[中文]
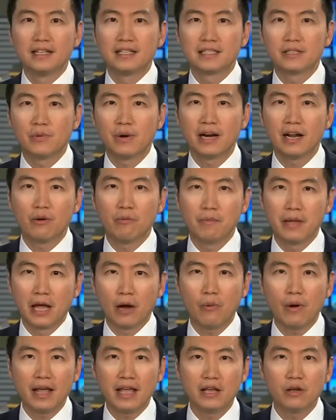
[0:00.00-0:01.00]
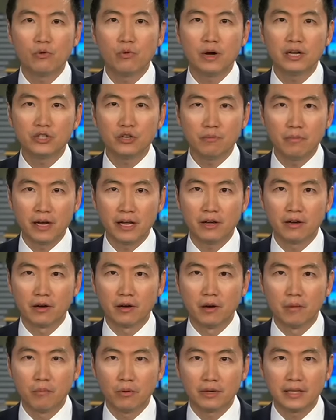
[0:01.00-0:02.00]
此外呢，我们也欢迎观众朋友
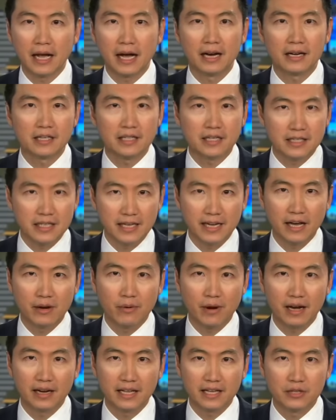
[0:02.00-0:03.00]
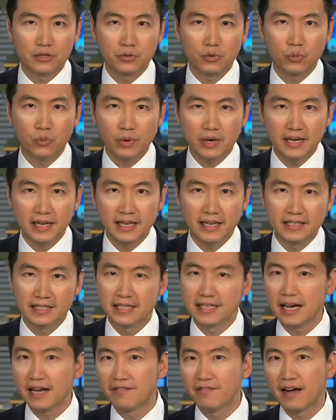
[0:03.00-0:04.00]
拨打热线电话提出问题
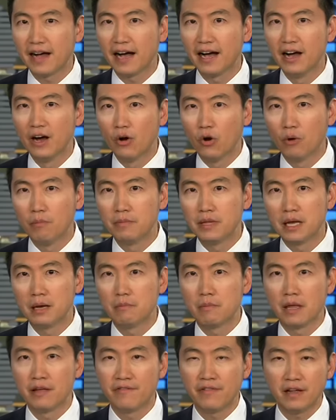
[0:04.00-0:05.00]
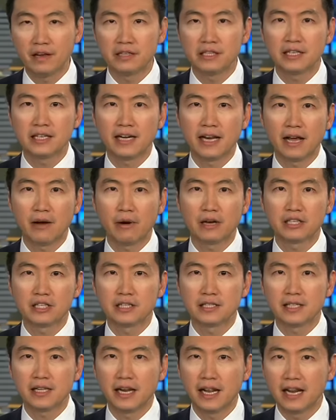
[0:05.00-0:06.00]
及看法，我们的免费热线电话
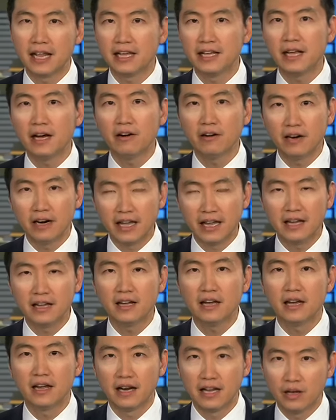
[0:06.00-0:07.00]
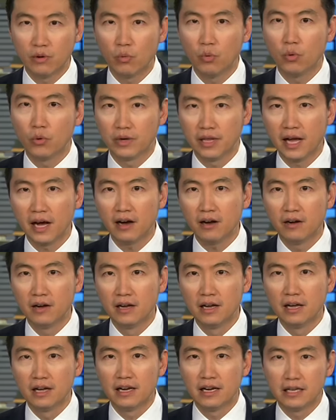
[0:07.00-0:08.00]
是四零零幺二零零五五幺。
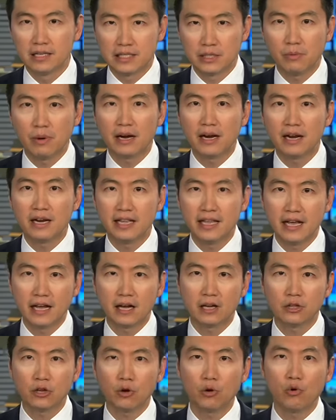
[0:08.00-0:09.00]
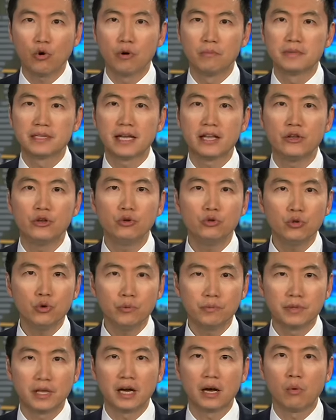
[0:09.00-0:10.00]
此外呢，你也可以透过我们在
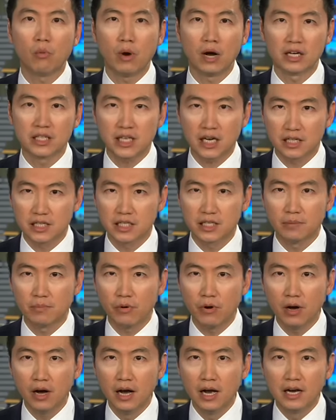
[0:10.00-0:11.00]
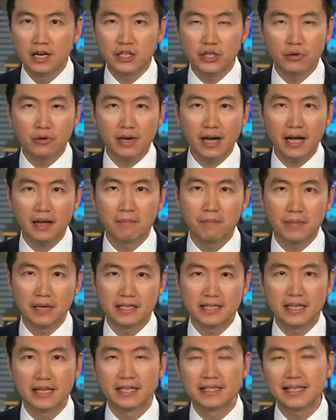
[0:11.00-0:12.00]
YouTube 的网上直播收看，
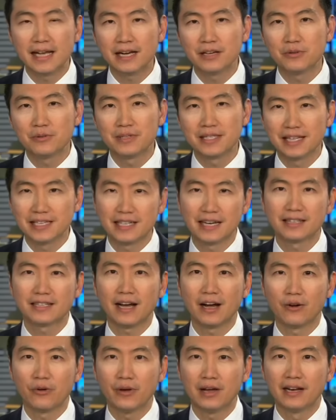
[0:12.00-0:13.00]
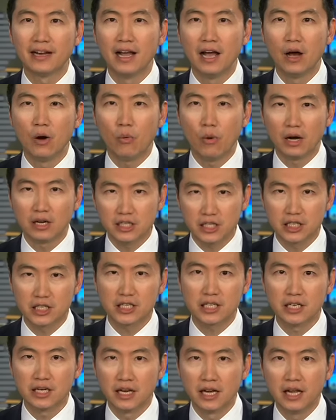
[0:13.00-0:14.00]
并且加入现场讨论，网址
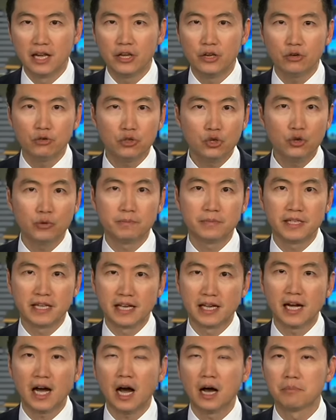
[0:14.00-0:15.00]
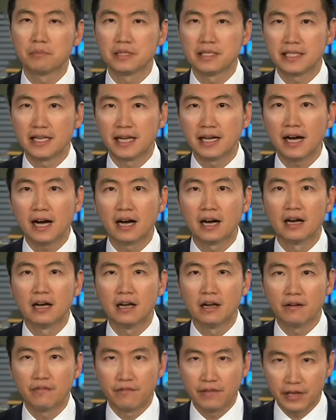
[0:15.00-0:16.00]
是 YouTube 点 com 斜杠
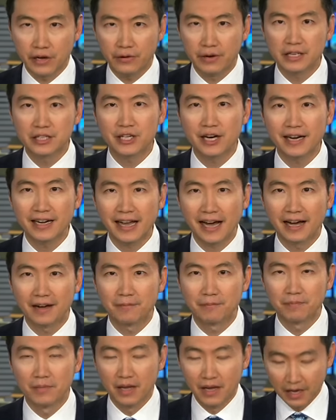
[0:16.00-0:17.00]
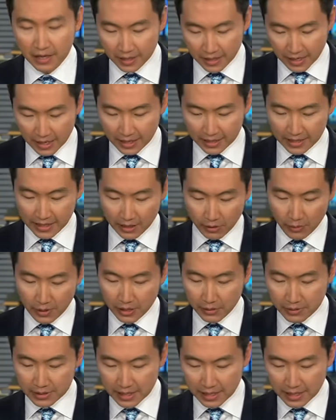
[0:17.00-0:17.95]
VOA China。那第一个问题，我